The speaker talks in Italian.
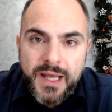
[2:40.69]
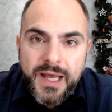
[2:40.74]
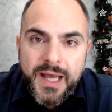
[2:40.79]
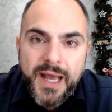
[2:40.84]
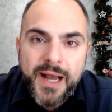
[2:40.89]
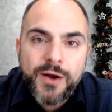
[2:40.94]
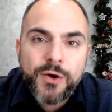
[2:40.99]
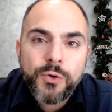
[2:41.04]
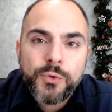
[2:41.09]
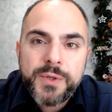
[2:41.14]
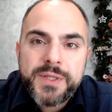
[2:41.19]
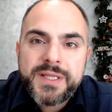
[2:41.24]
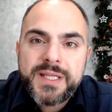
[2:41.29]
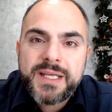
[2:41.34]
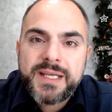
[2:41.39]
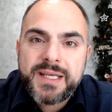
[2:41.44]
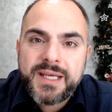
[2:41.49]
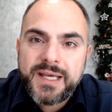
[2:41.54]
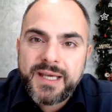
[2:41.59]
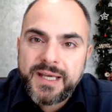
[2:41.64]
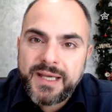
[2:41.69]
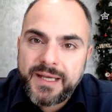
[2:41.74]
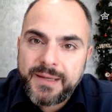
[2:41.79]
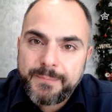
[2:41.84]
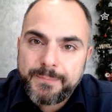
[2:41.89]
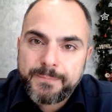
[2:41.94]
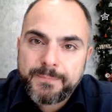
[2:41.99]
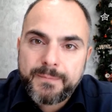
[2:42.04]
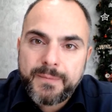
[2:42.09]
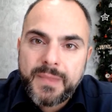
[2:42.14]
Ecco quindi
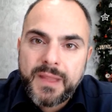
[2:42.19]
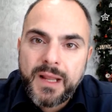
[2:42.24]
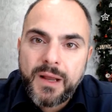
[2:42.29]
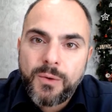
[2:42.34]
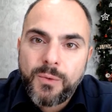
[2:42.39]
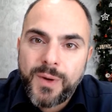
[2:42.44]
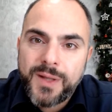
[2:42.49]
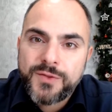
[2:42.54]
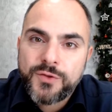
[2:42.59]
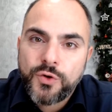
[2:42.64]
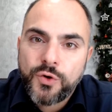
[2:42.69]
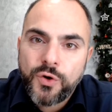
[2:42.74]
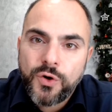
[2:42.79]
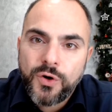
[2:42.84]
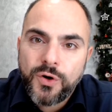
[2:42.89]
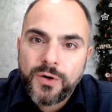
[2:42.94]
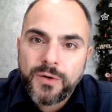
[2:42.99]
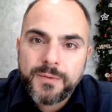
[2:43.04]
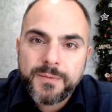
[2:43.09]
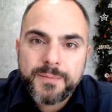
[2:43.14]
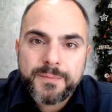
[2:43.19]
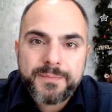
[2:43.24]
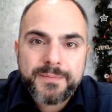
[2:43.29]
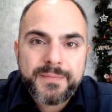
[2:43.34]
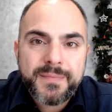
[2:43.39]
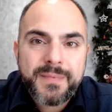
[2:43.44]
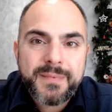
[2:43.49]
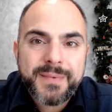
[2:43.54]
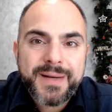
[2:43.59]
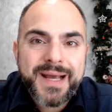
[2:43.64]
che quando
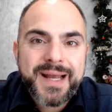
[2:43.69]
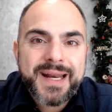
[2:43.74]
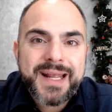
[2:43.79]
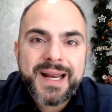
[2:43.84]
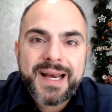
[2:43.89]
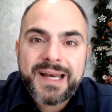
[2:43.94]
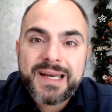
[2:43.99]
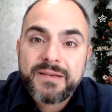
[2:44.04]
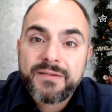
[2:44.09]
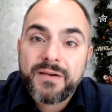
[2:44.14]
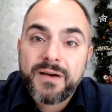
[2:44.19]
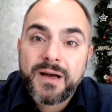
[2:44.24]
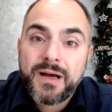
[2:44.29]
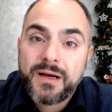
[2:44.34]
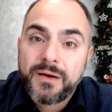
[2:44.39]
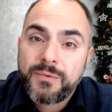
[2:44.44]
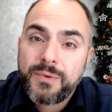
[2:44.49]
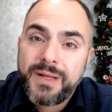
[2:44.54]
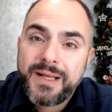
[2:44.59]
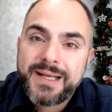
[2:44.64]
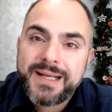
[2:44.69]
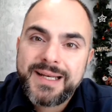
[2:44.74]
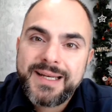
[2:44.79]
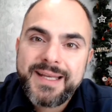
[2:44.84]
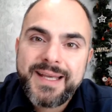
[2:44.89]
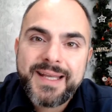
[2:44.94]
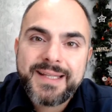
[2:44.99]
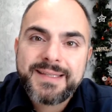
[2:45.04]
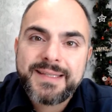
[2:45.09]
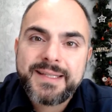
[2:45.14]
magari arriva quel
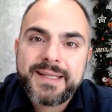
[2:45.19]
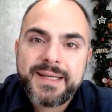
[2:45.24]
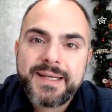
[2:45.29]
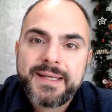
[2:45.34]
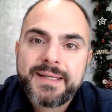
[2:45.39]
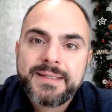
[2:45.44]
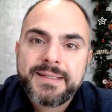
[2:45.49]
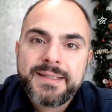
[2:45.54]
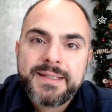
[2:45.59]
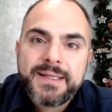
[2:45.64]
cliente